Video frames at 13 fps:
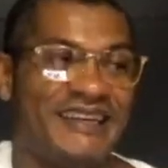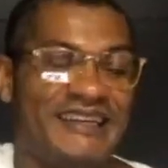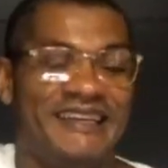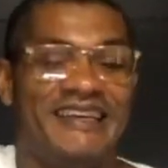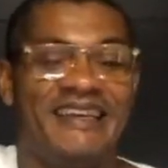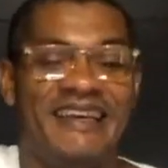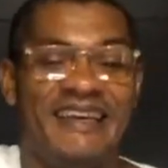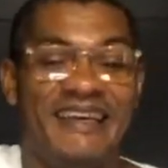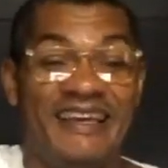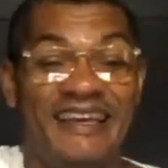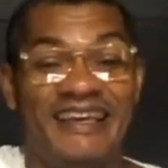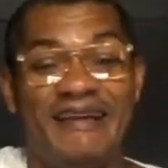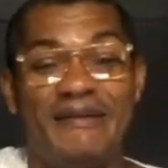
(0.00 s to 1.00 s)

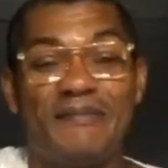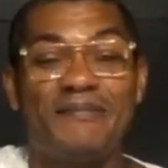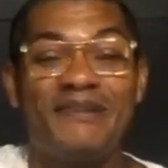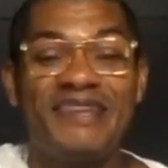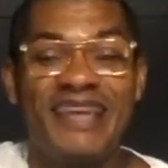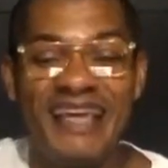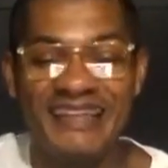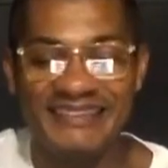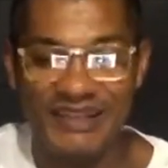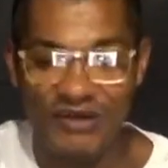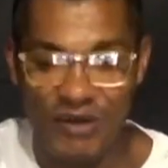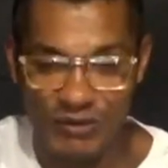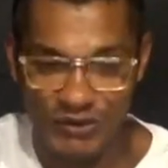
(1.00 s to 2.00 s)
Eh, piense
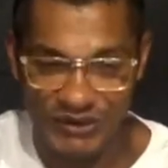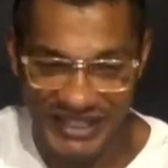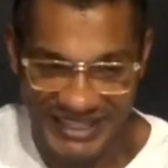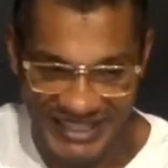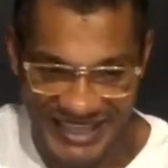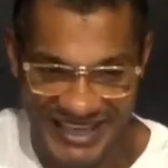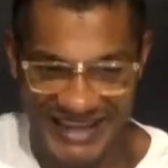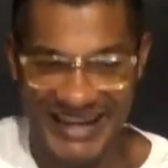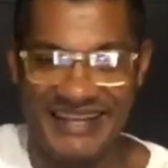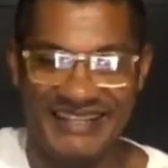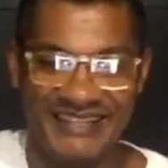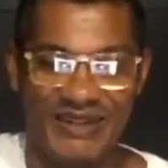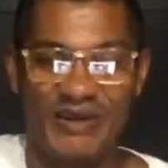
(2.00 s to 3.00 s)
como usted quiera
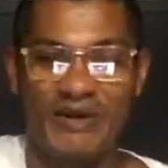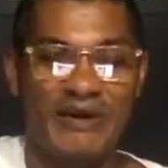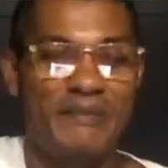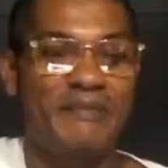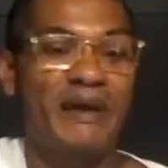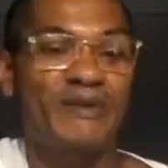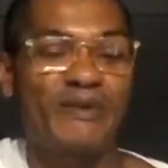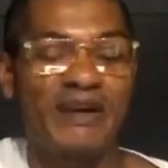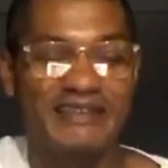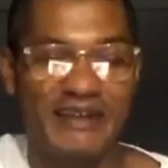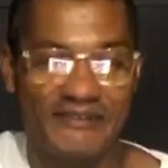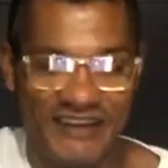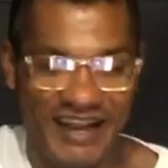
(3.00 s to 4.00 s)
con respecto a
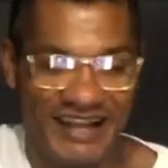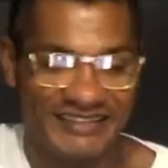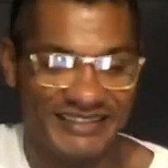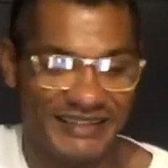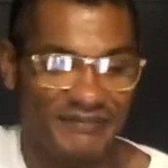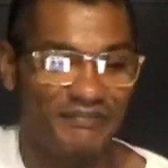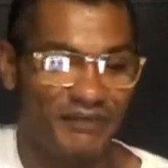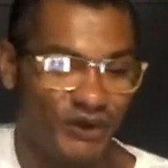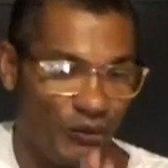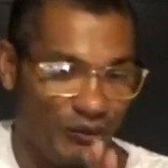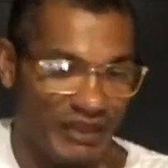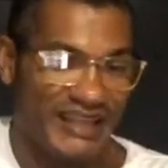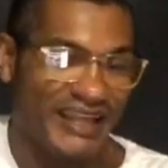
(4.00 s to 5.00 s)
esa frase, pero
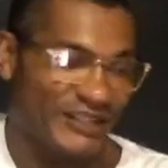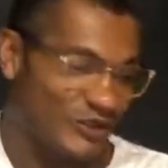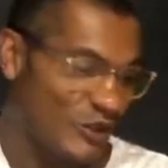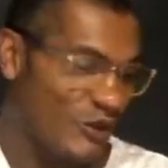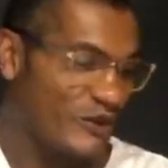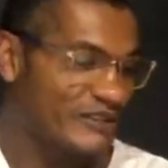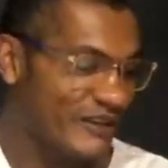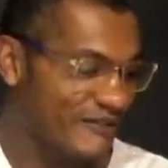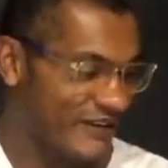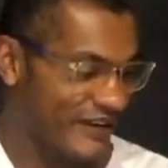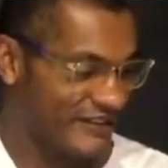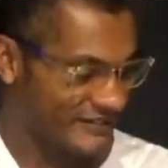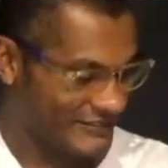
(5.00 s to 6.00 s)
me encantó esa
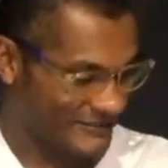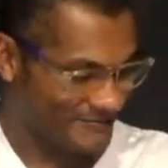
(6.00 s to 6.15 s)
frase.